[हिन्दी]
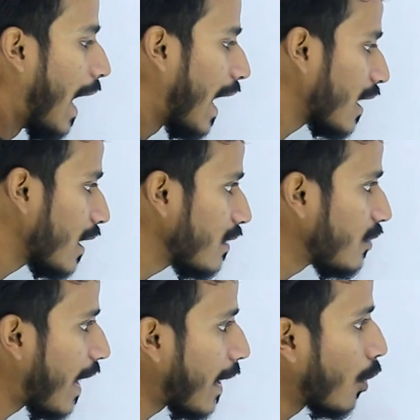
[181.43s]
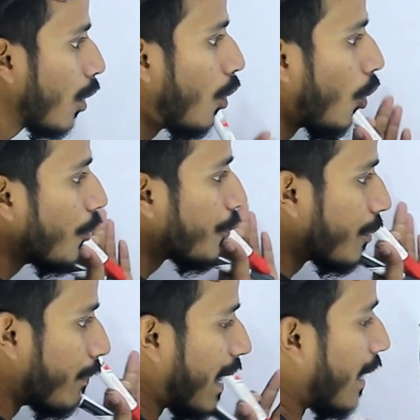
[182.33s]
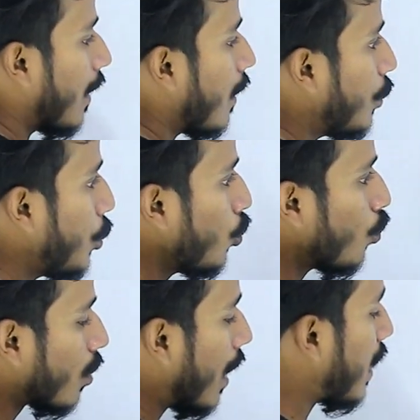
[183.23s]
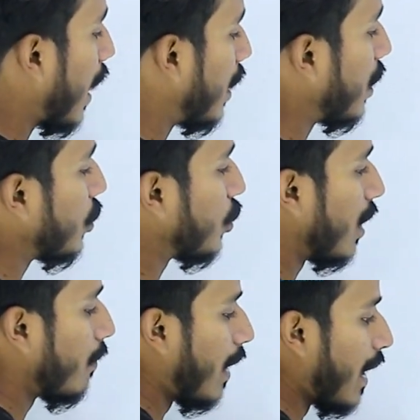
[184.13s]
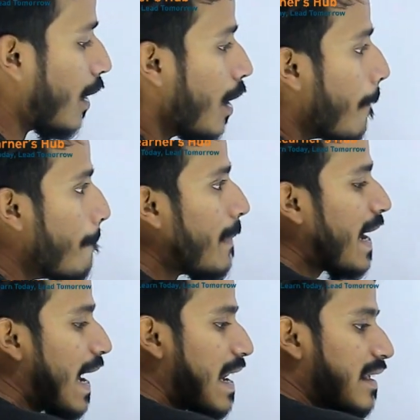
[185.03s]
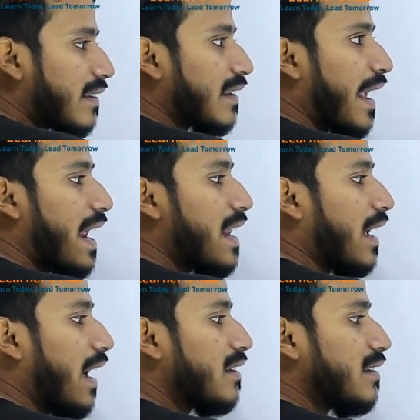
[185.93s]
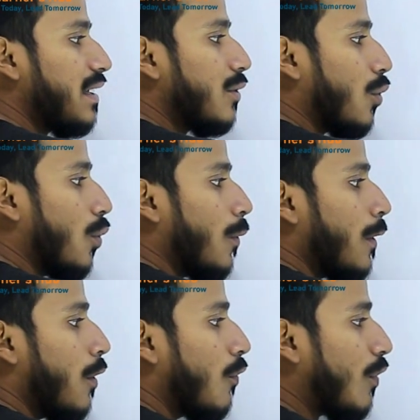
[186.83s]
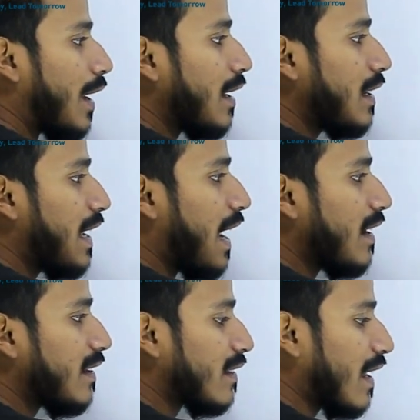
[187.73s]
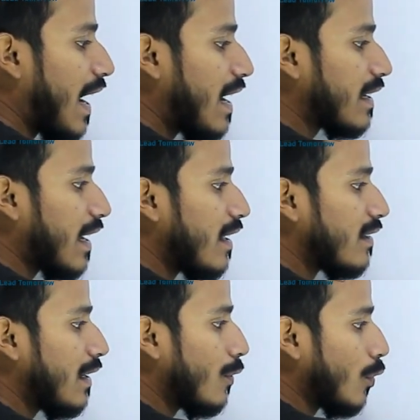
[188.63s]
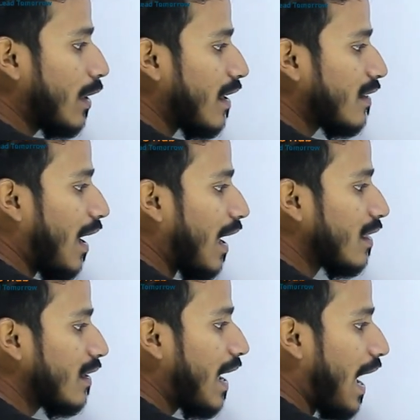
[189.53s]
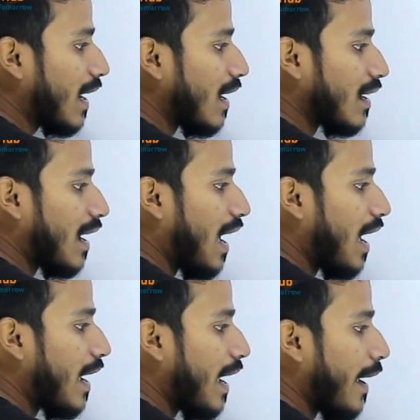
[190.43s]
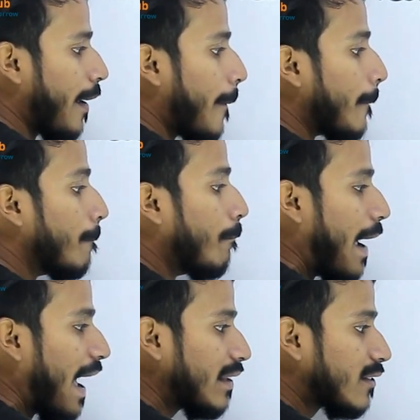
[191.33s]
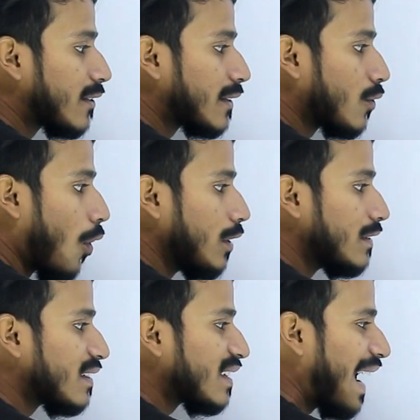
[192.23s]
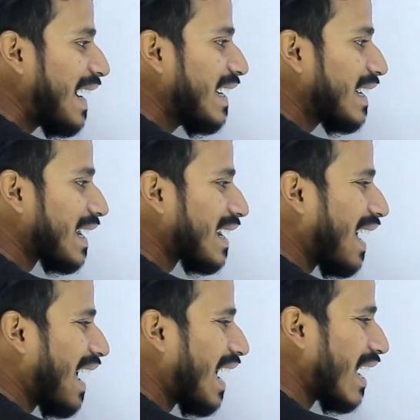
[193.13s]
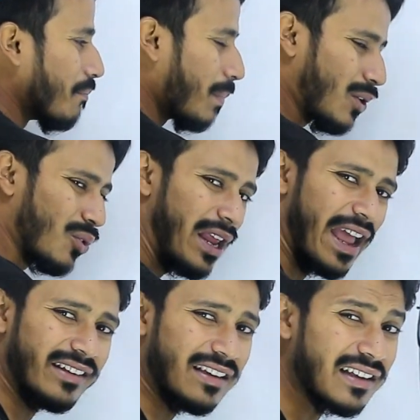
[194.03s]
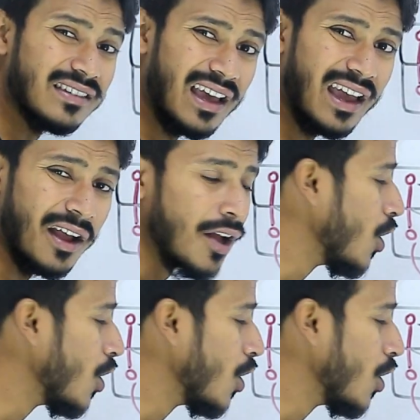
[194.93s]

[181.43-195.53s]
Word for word: अगर क्लोज्ड में न्यूट्रल कंडीशन में मेन स्केल का ज़ीरो वर्नियर स्केल के ज़ीरो के साथ क्या कर रहा है बेस्ट कॉन्साइड कर रहा है बिल्कुल एक जैसे हैं